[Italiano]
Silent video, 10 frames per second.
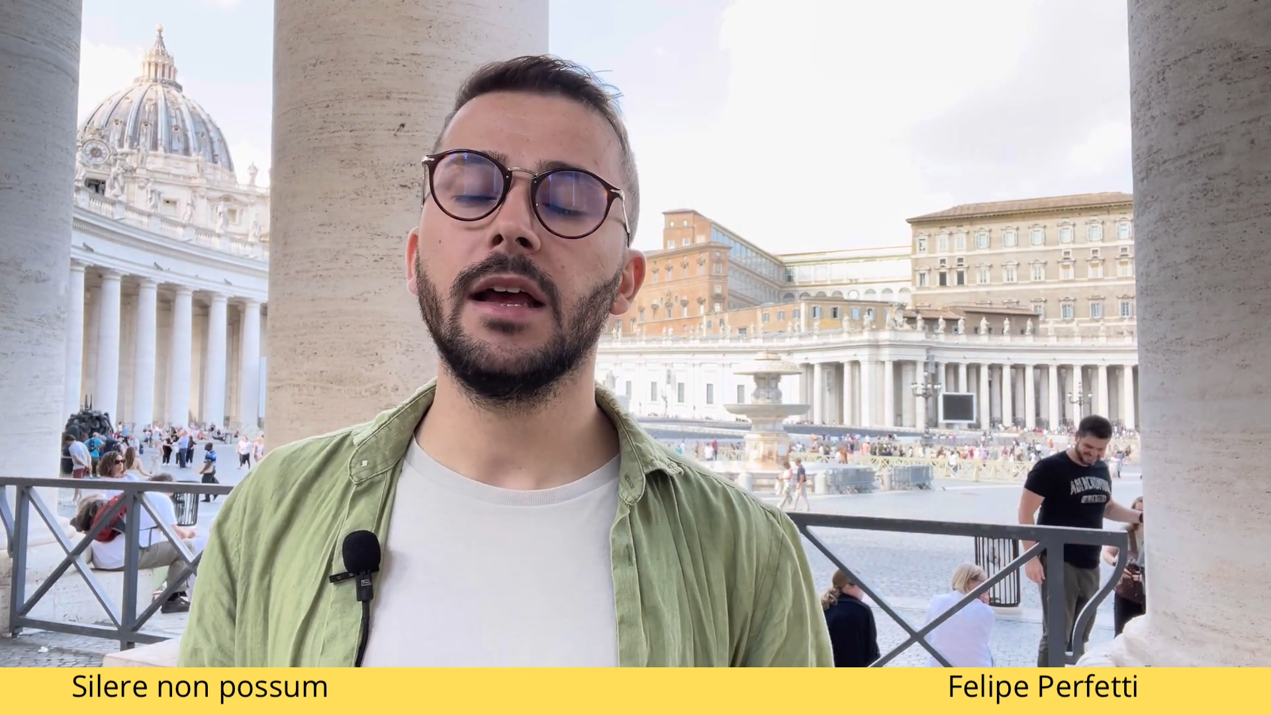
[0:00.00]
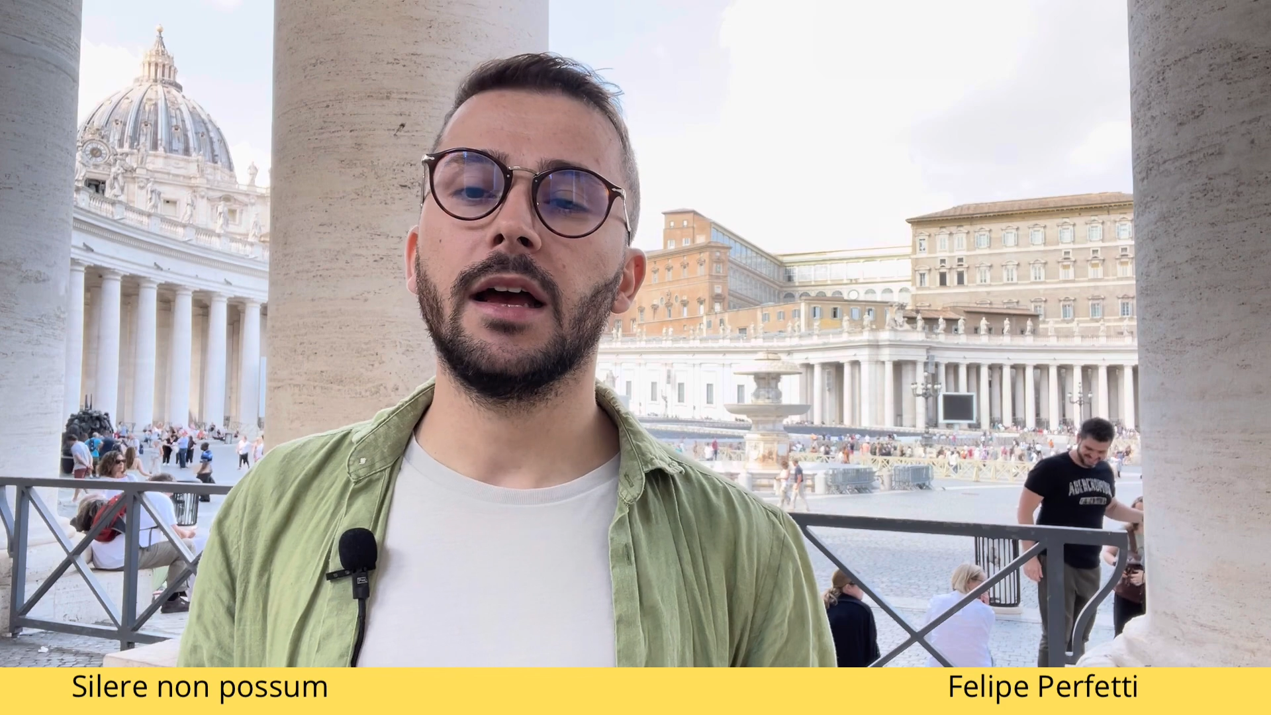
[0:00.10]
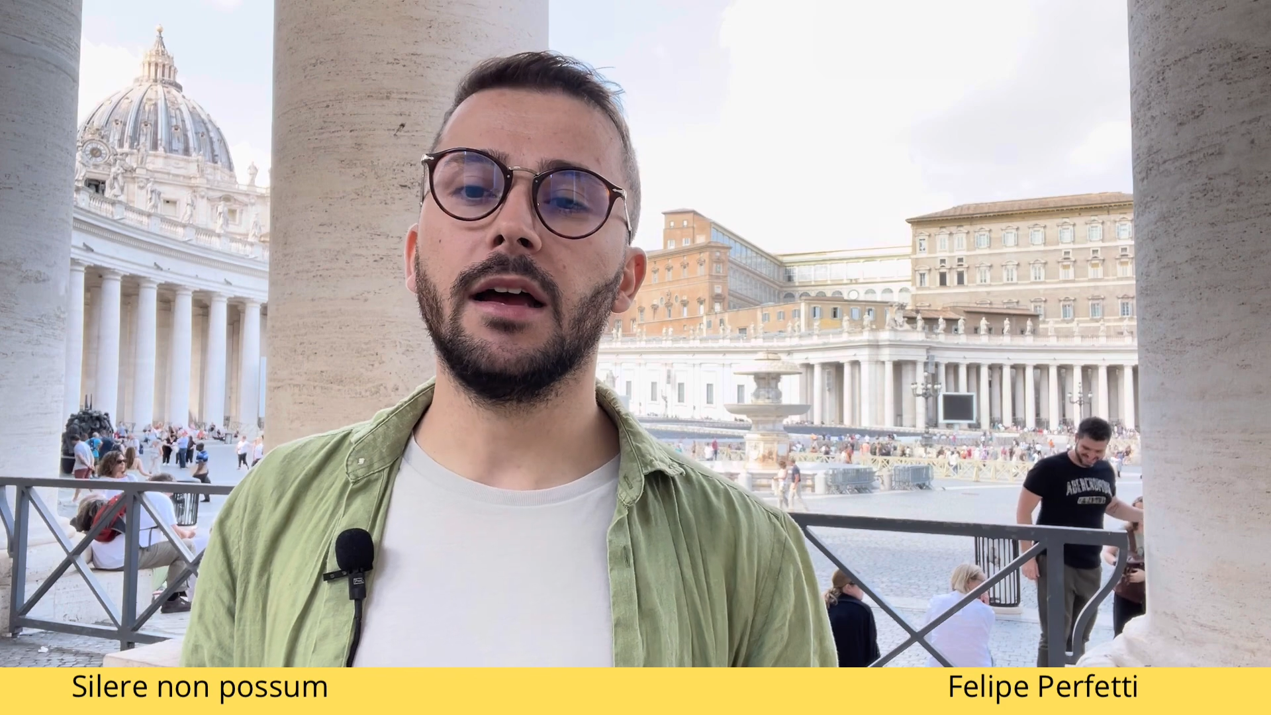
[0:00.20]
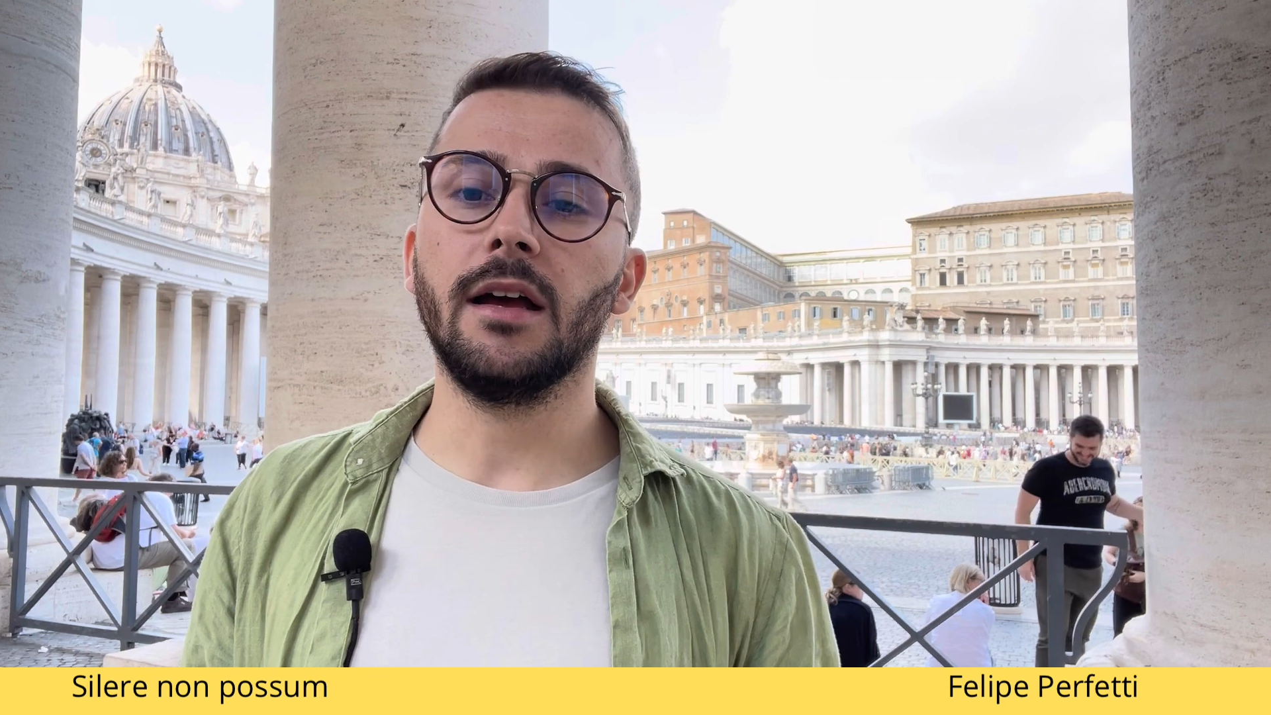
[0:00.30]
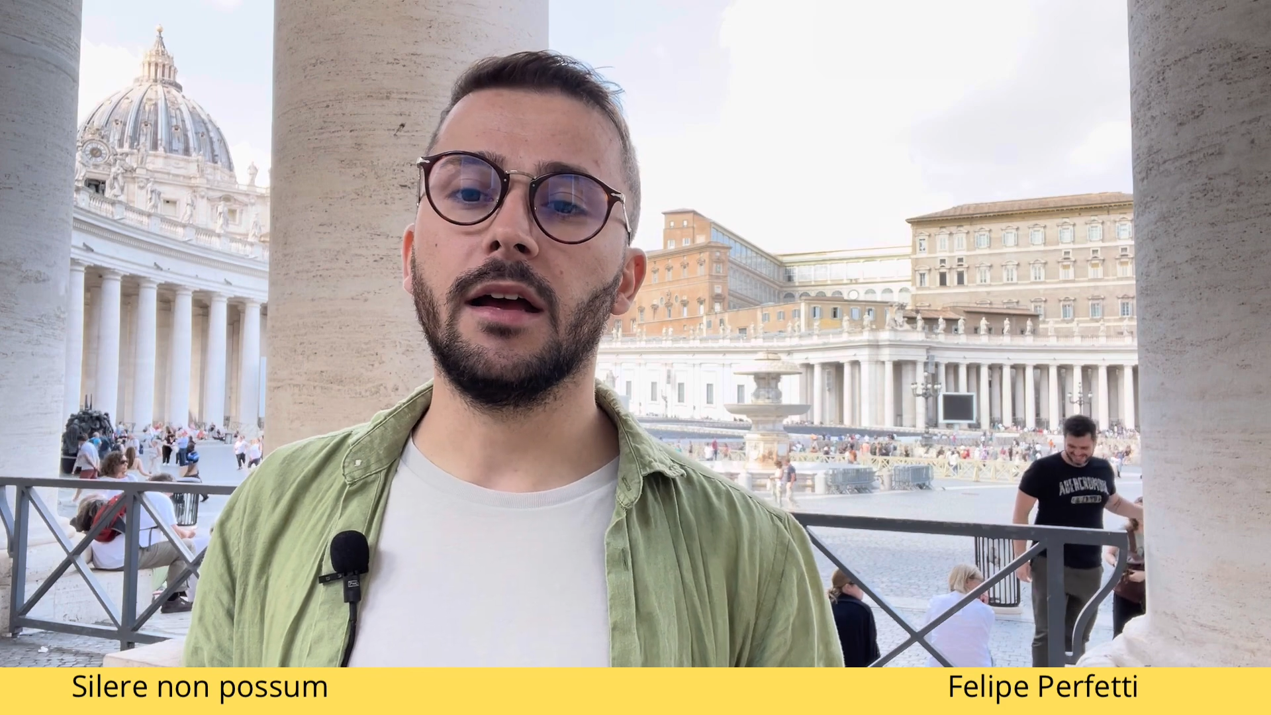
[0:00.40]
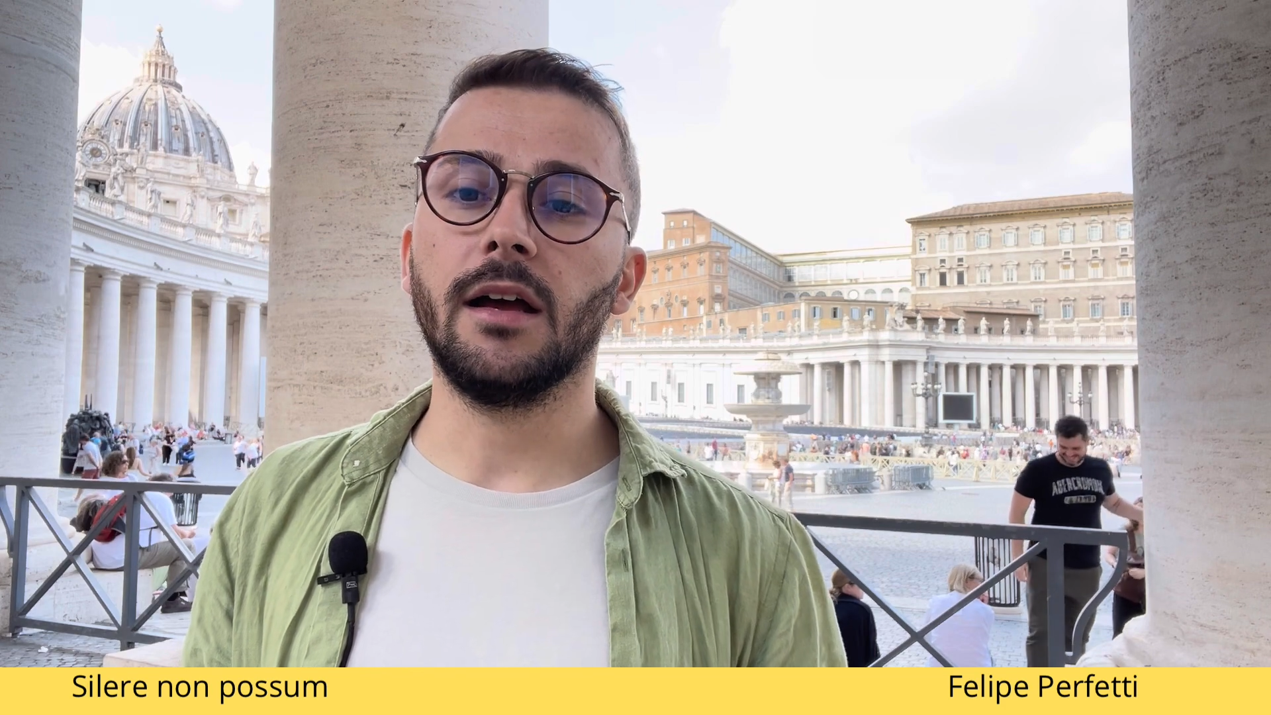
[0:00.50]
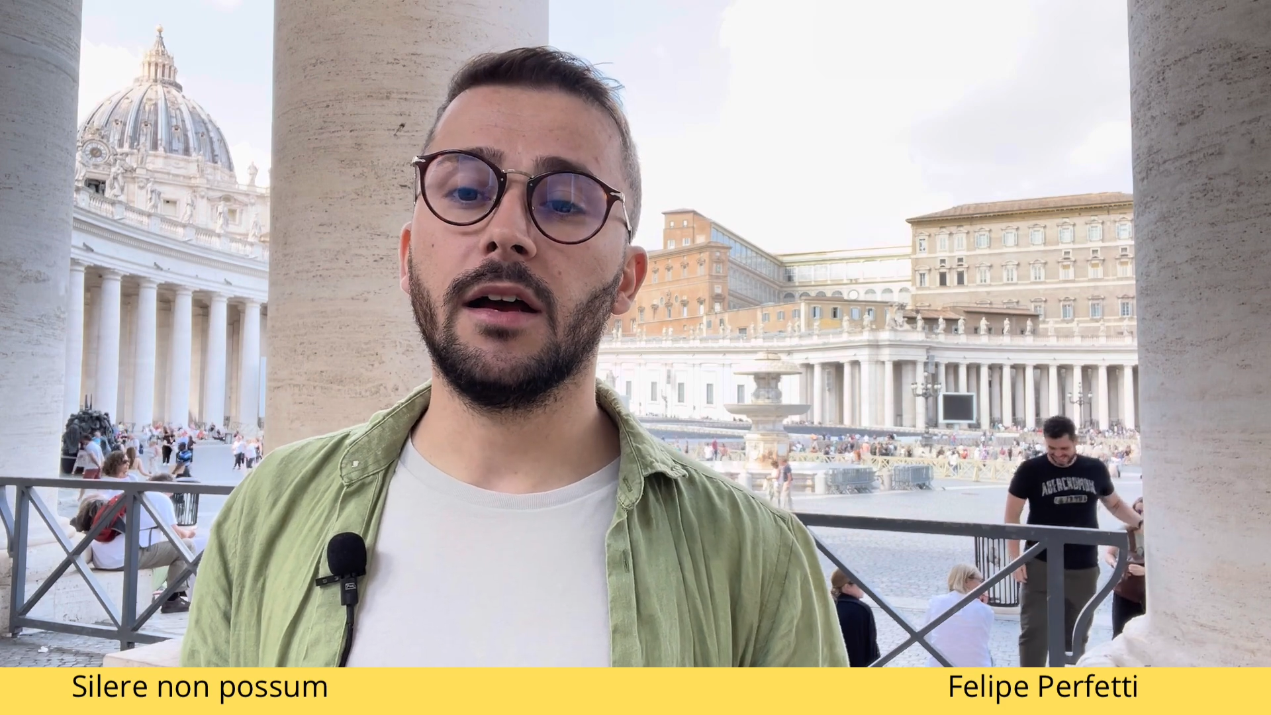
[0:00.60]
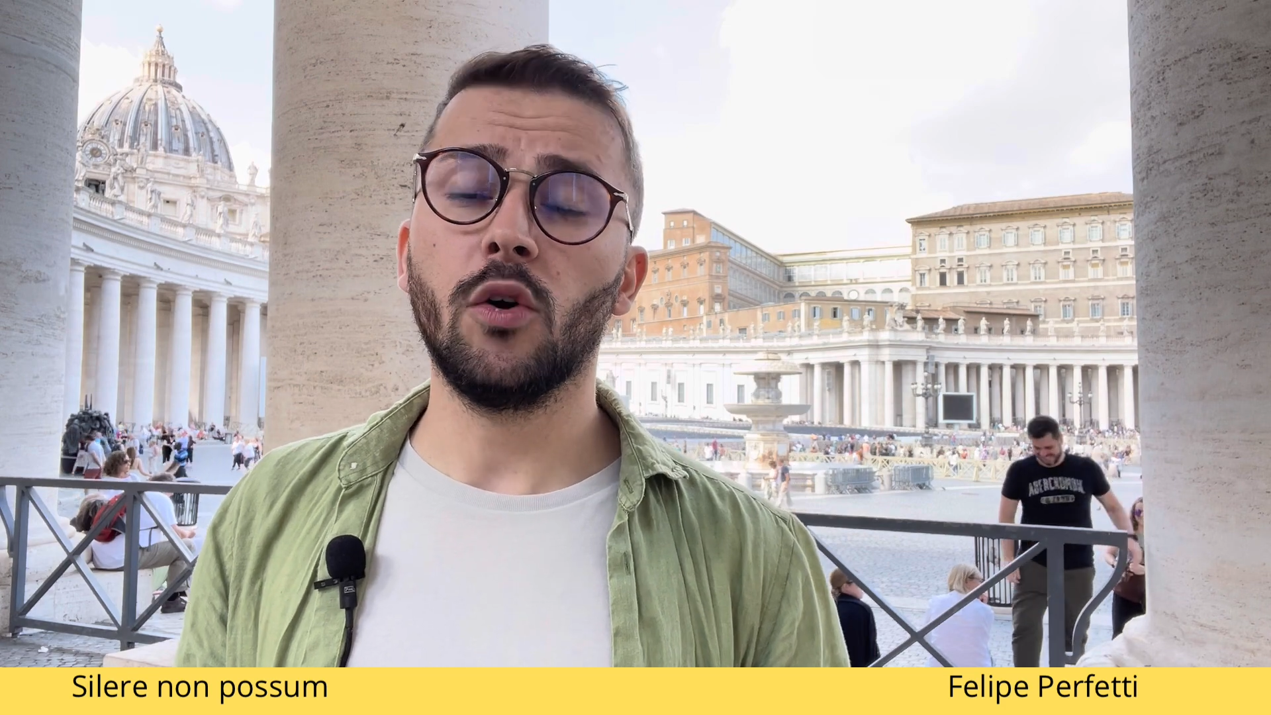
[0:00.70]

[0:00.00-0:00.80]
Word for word: eh,